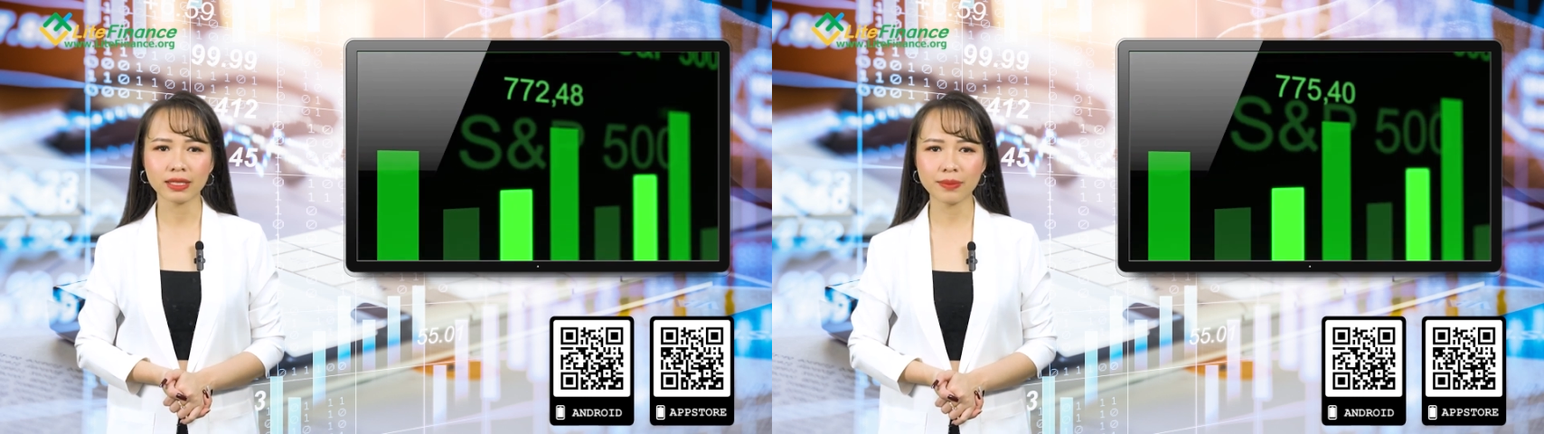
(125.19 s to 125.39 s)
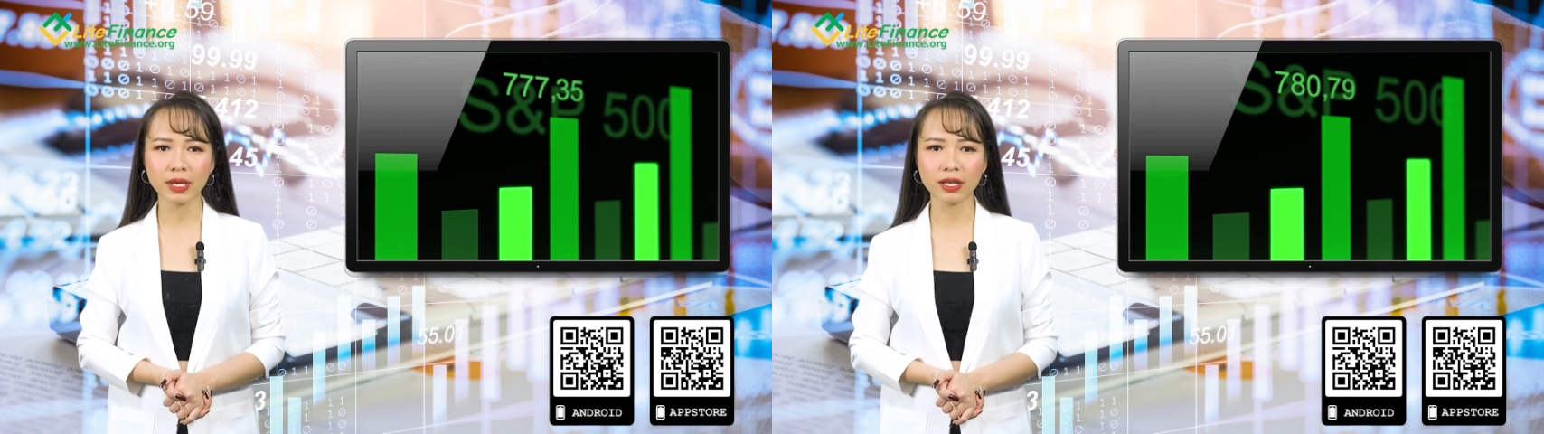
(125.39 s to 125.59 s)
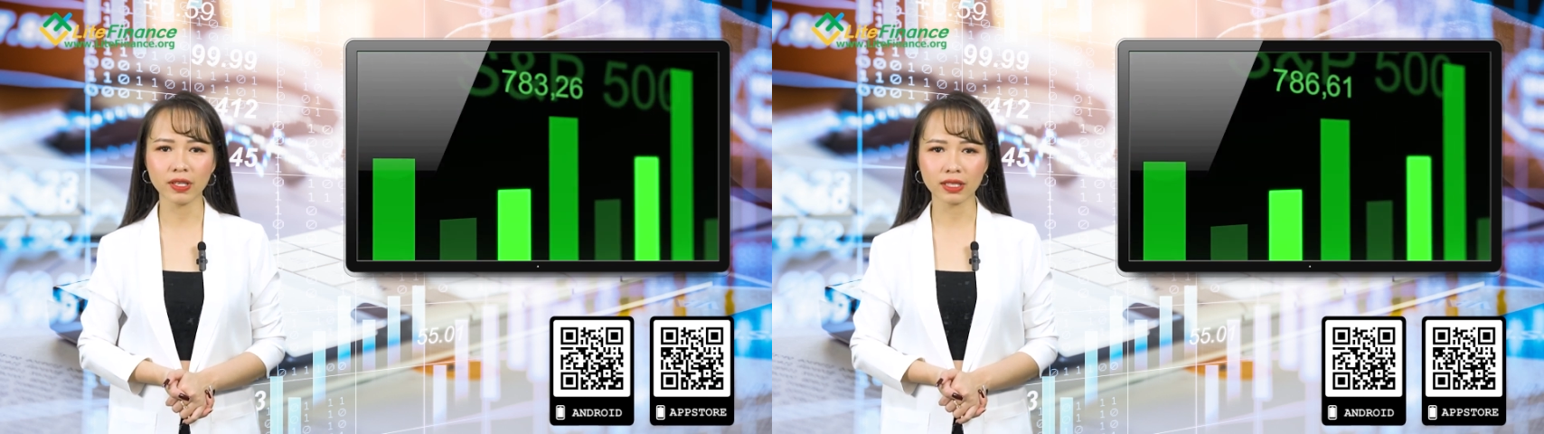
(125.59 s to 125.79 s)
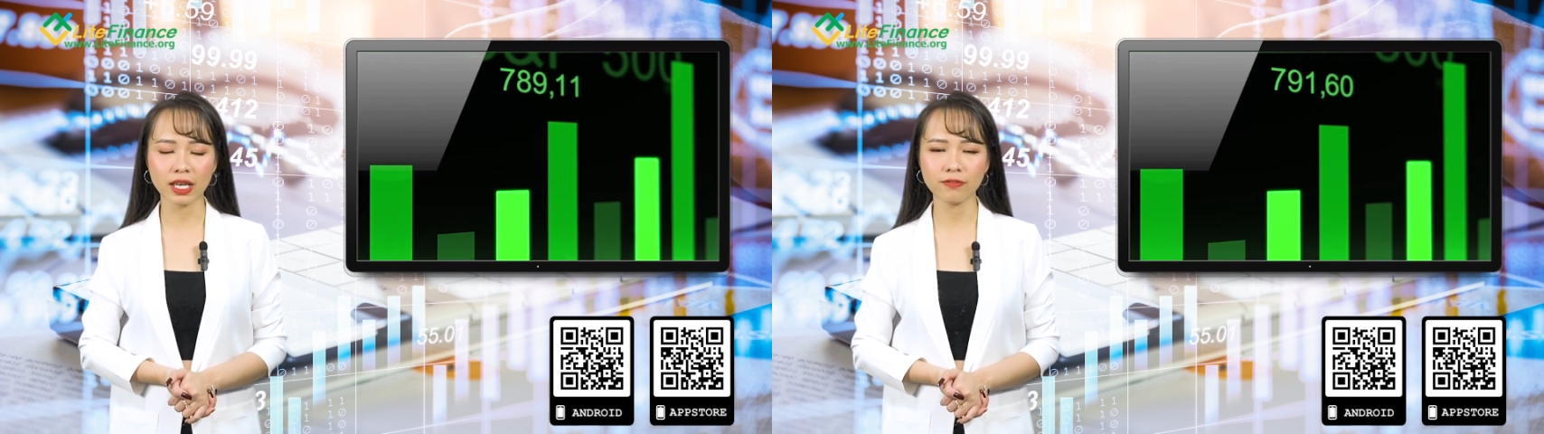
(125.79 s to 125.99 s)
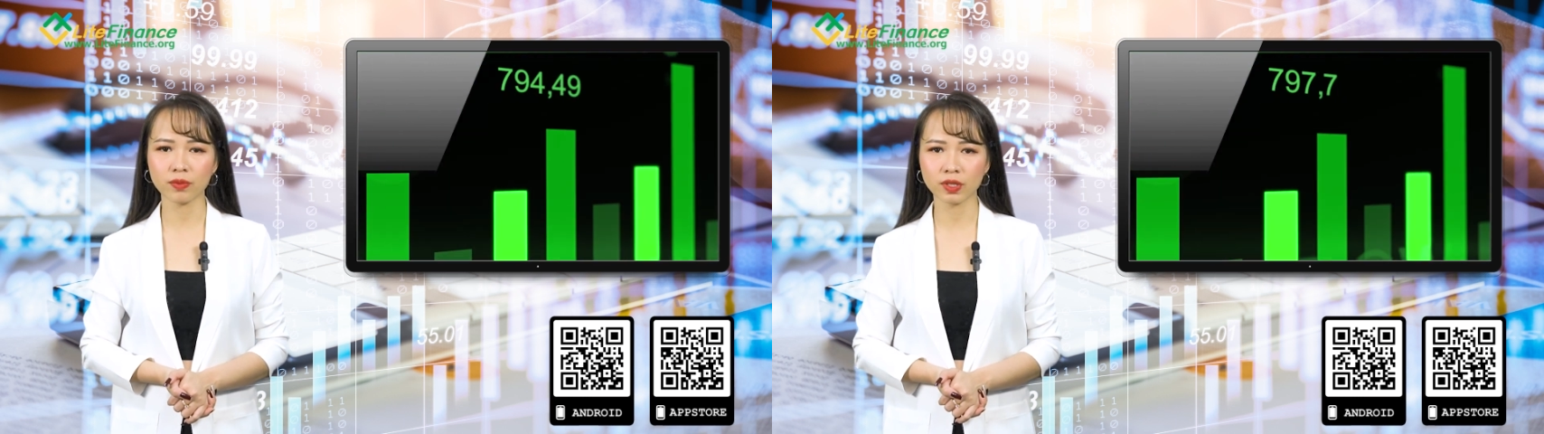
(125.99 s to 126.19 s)
để mở vị
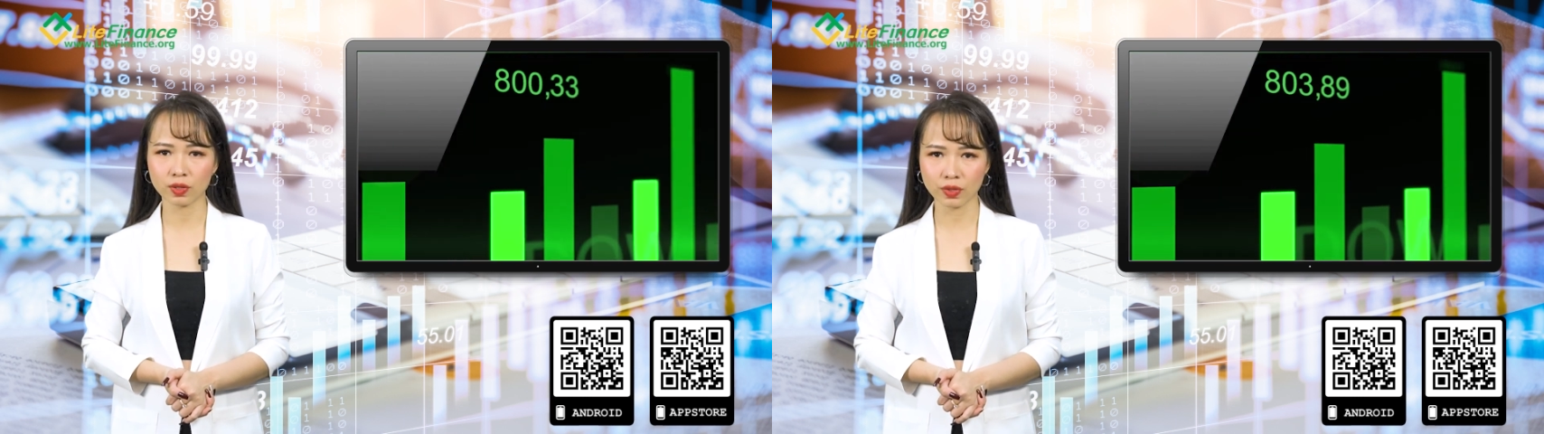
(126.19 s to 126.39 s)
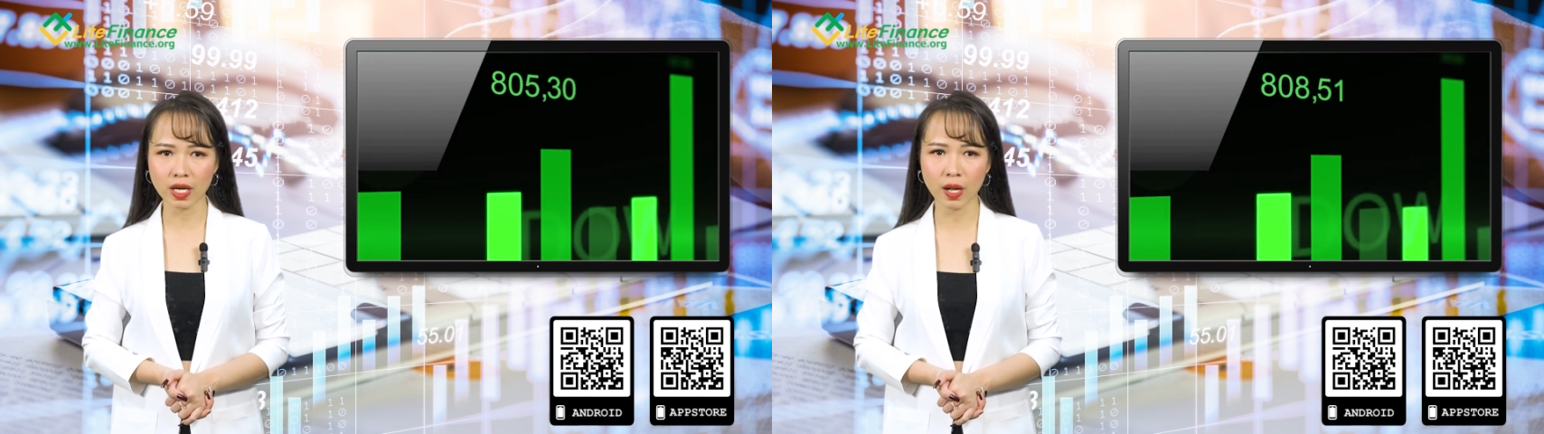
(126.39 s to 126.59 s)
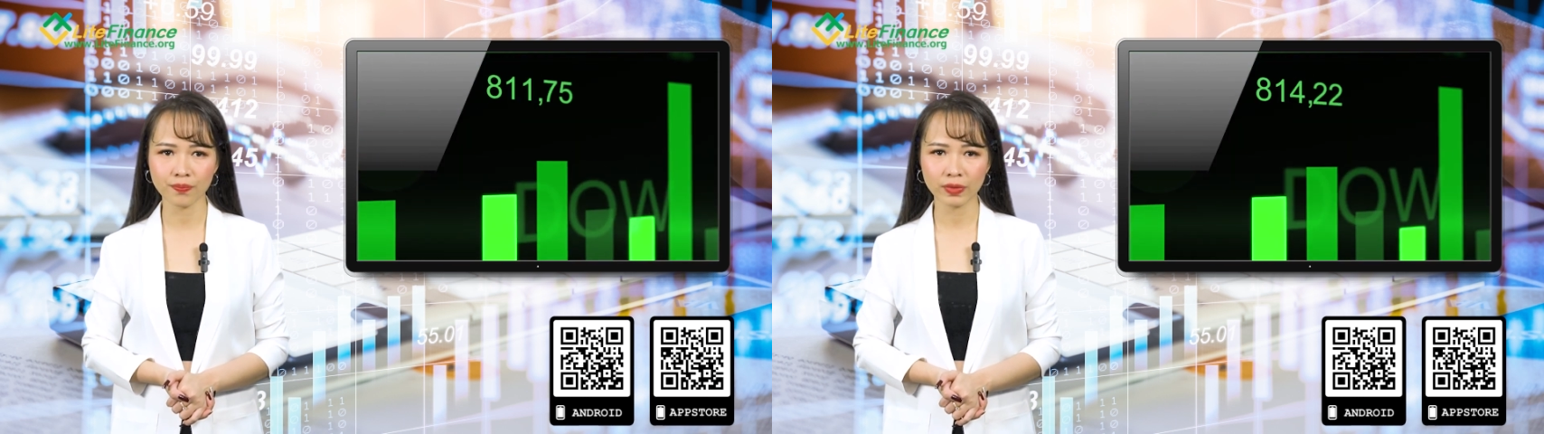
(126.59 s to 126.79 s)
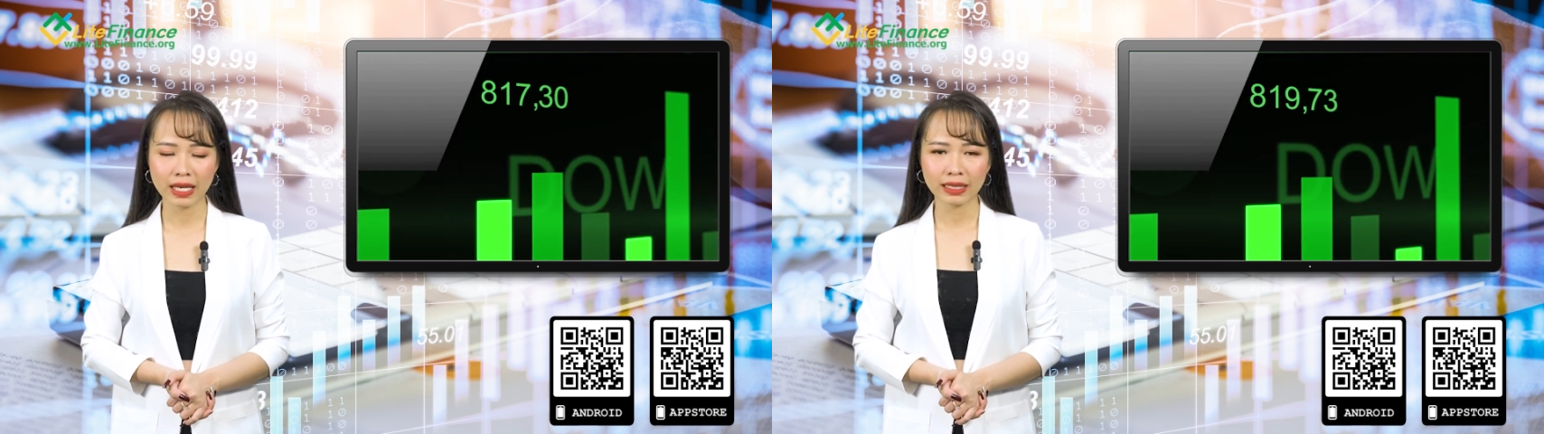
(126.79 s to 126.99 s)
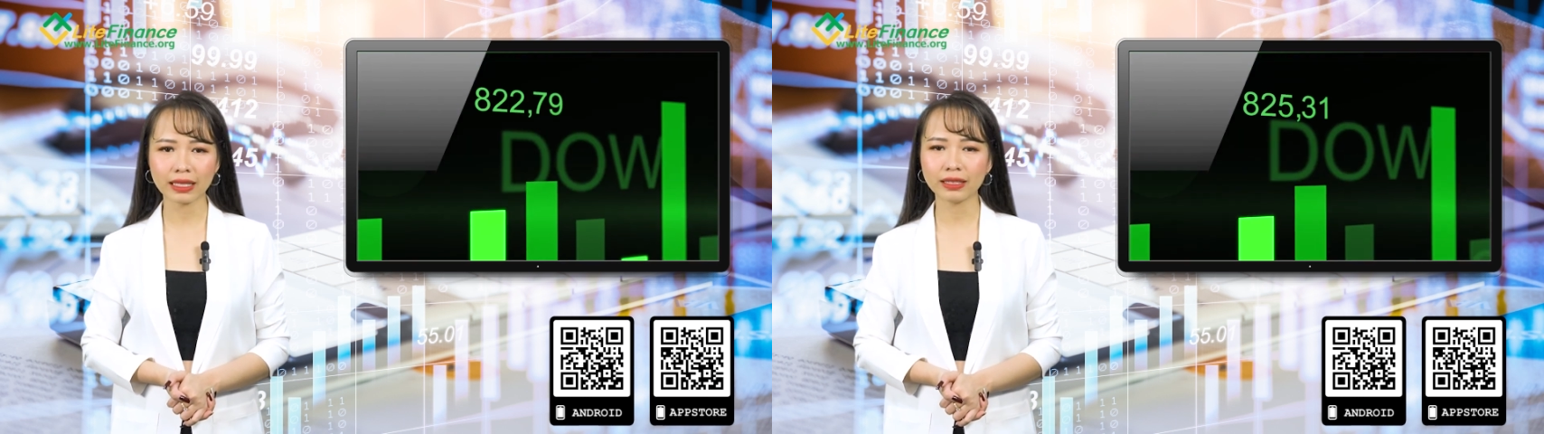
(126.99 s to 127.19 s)
thế phòng ngừa rủi ro.
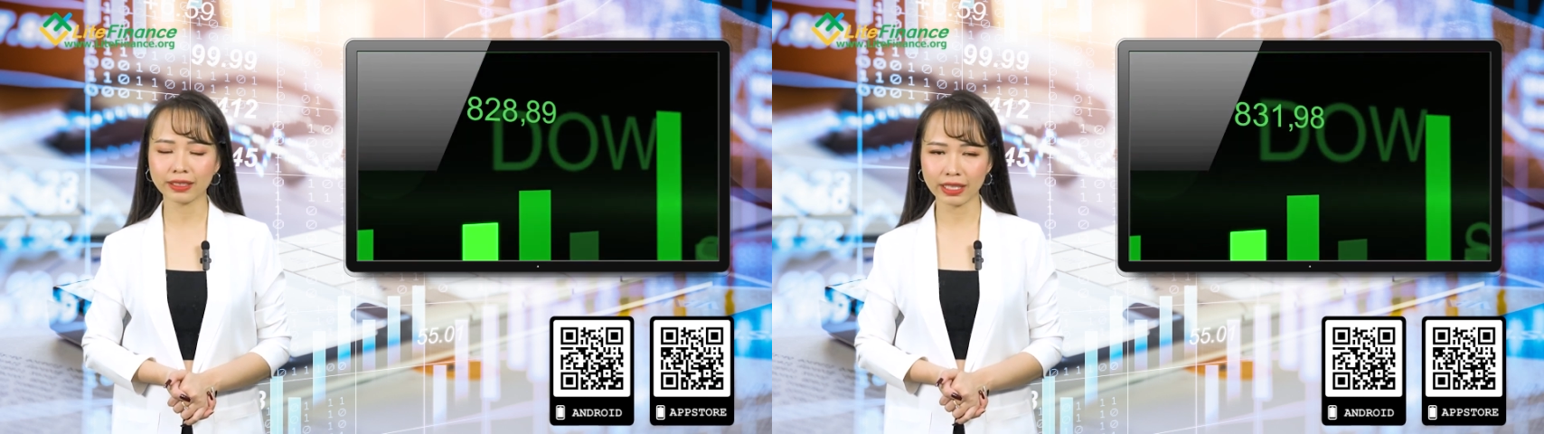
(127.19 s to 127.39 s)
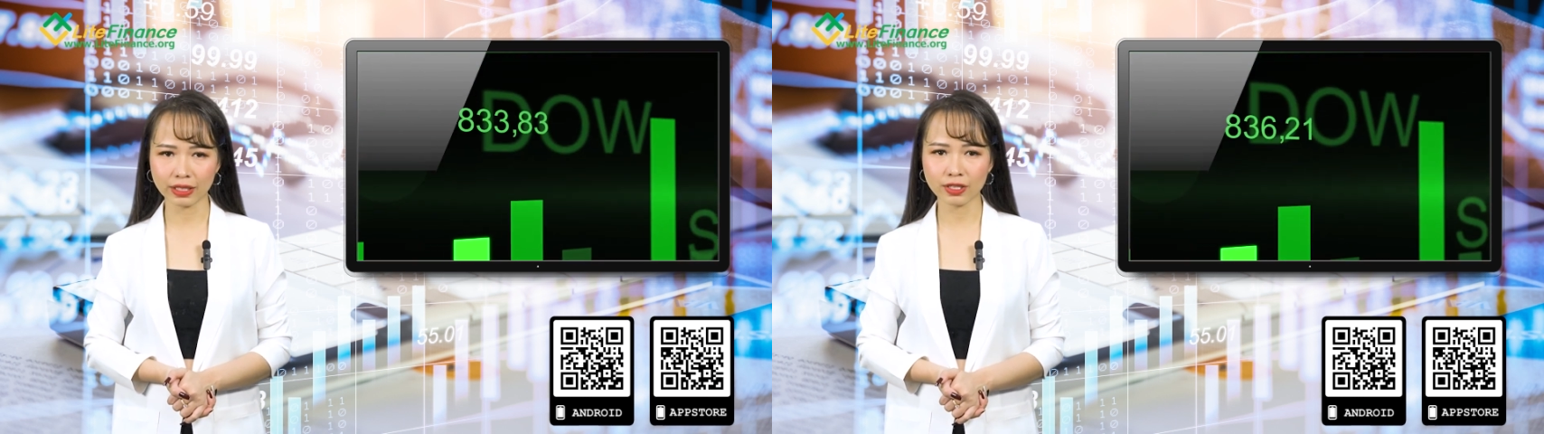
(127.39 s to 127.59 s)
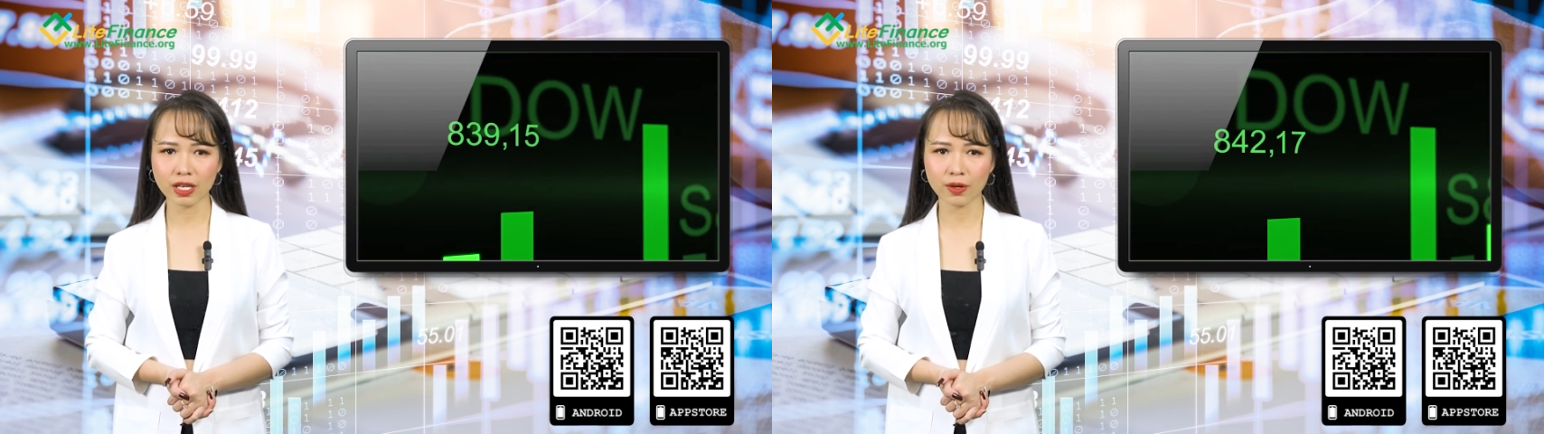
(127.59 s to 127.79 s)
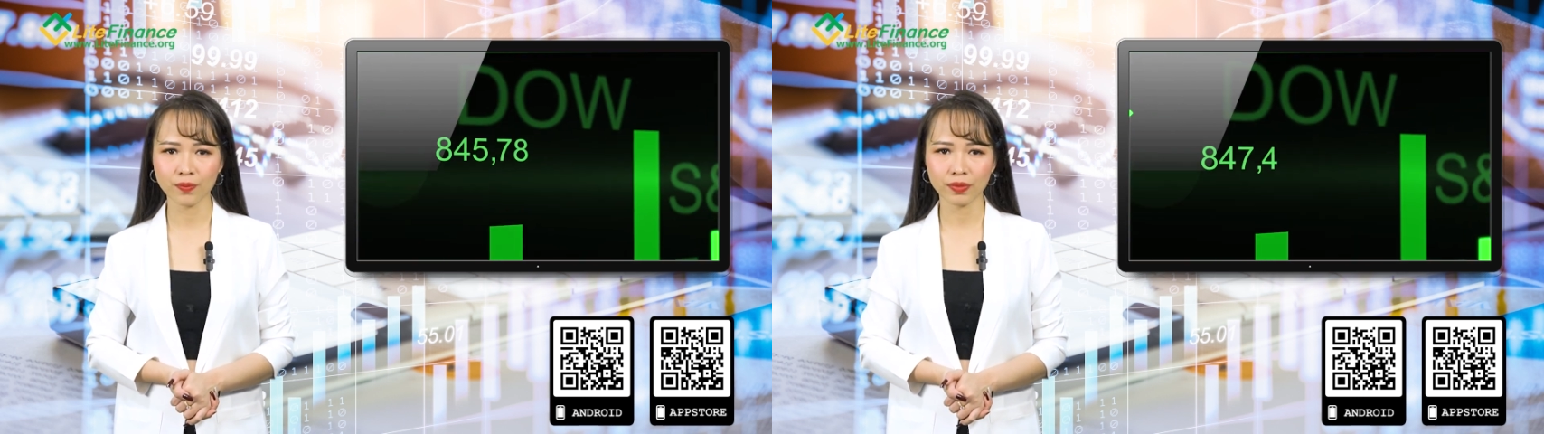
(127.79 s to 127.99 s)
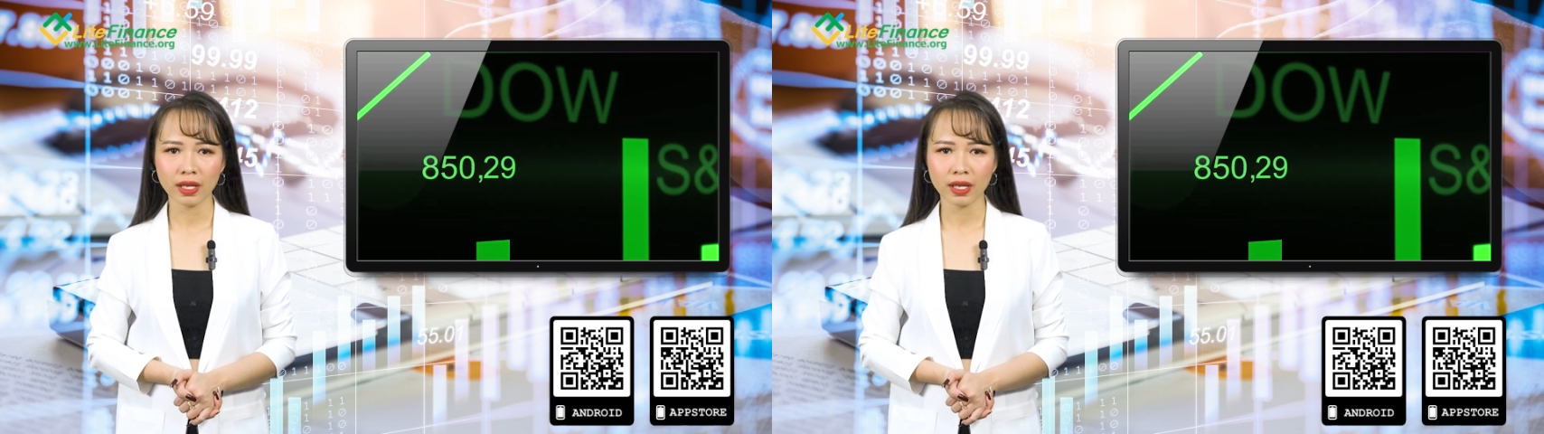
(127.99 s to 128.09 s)
Cách thực hiện như sau.